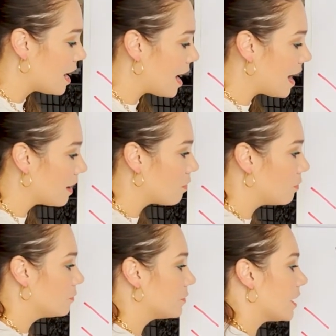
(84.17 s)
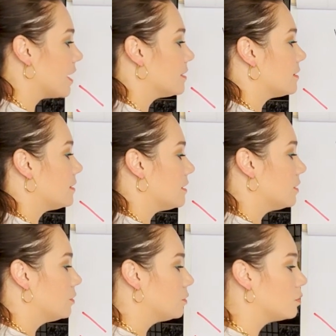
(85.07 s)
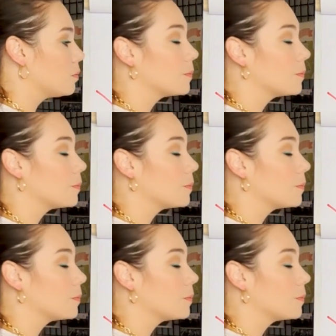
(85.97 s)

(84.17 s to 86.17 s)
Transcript: acontece no